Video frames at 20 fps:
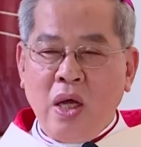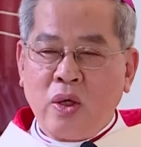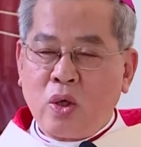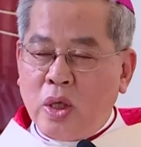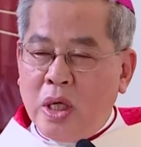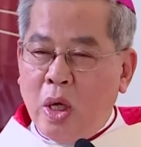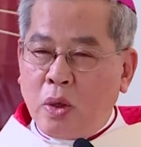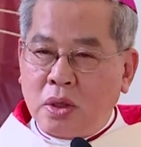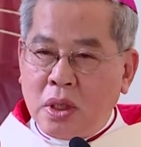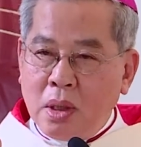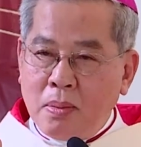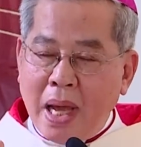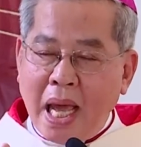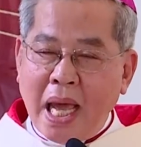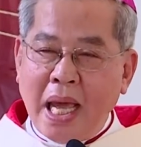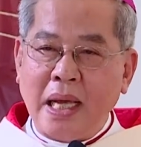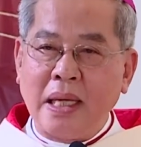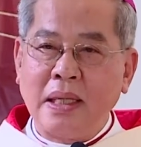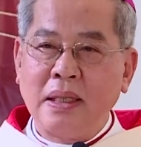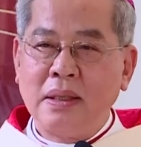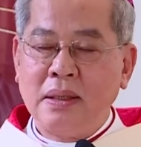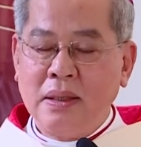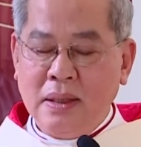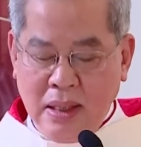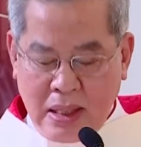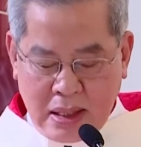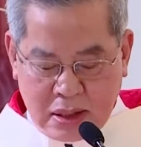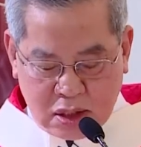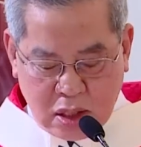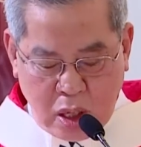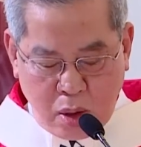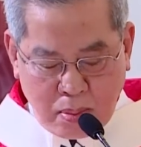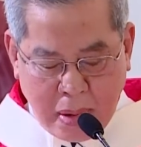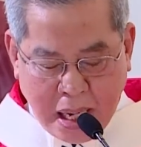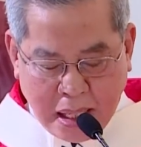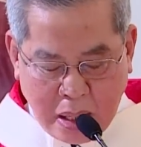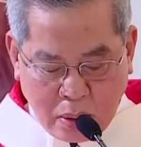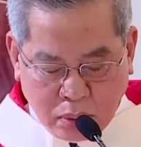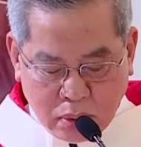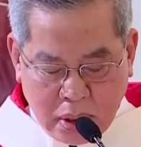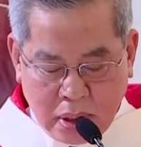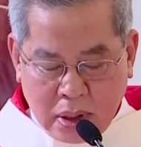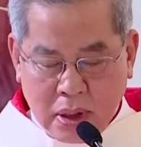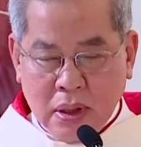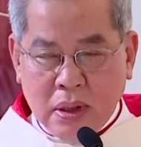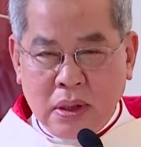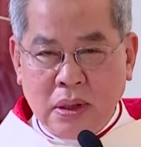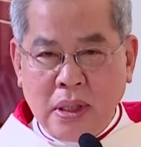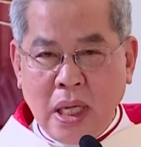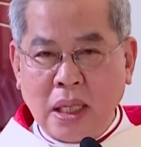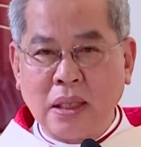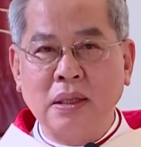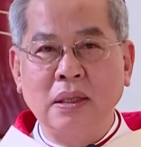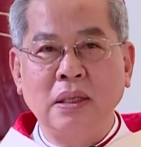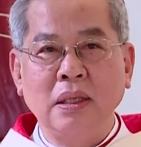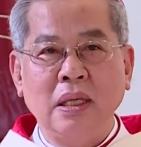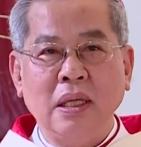rồi điều thứ ba trong bài đọc thứ nhất